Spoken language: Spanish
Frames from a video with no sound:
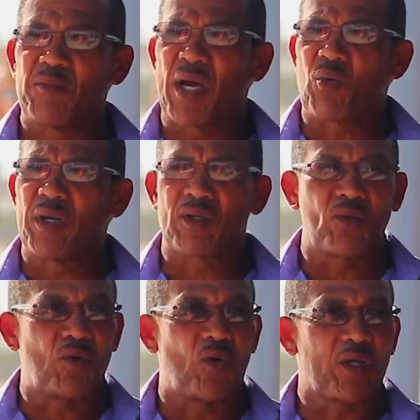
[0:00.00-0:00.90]
Ahí me
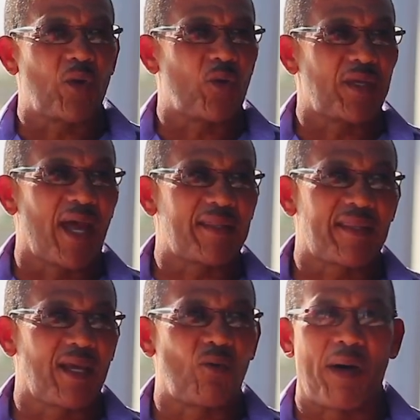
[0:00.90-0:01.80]
acuerdo Jorge
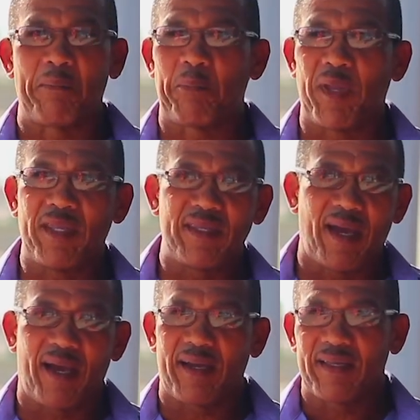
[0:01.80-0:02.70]
Oñate, Juan
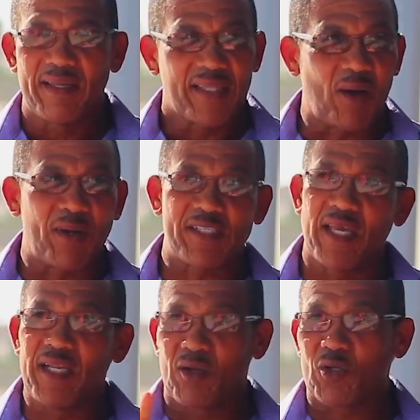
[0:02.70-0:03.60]
Piña, estaba
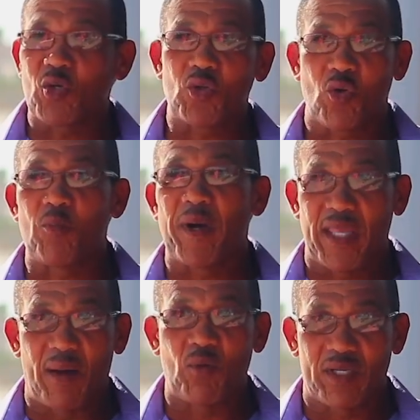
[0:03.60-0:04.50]
Celia, nosotros
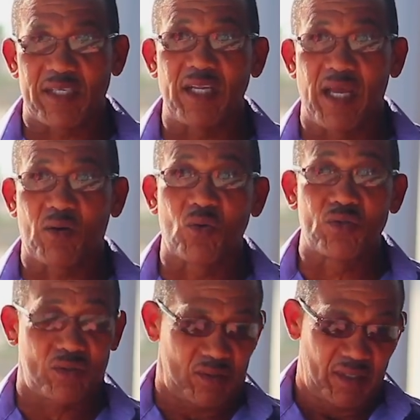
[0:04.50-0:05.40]
acompañamos a Celia
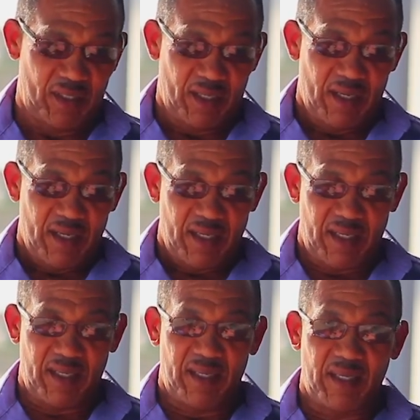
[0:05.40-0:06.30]
Cruz. Sí.
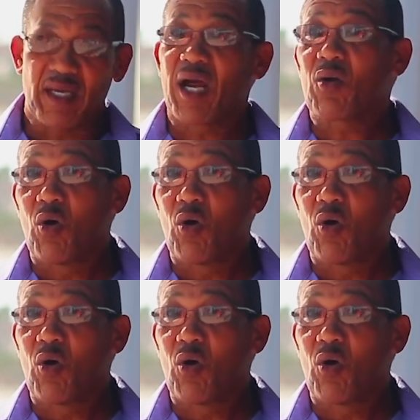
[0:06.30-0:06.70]
Y Gran